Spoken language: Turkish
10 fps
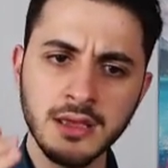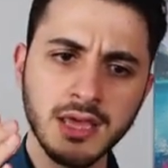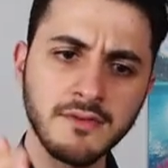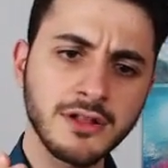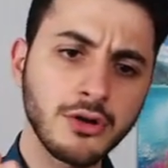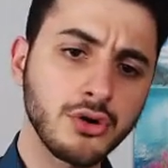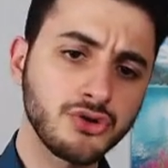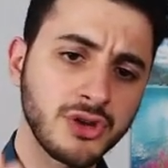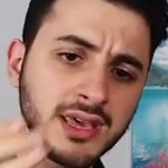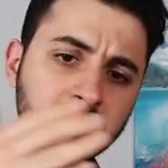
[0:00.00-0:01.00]
He will go to
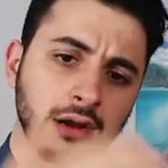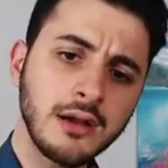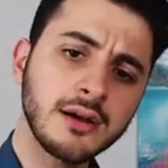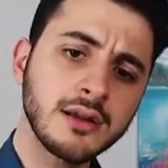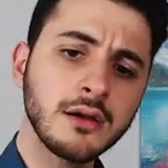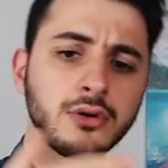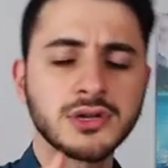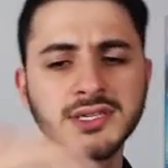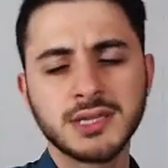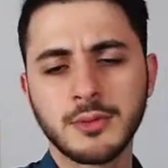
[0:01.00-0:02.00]
either Ankara or
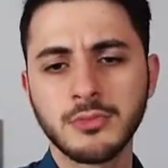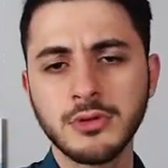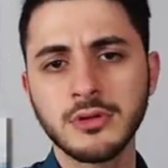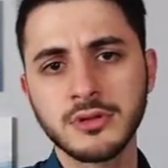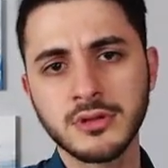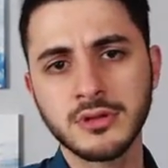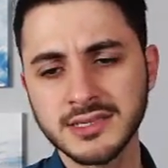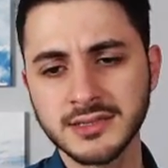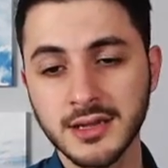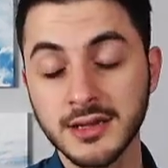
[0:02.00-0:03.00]
Istanbul
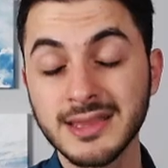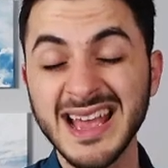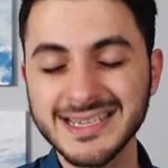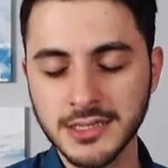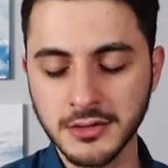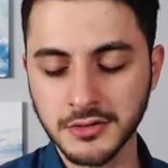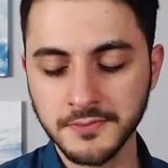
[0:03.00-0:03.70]
last, e, next year.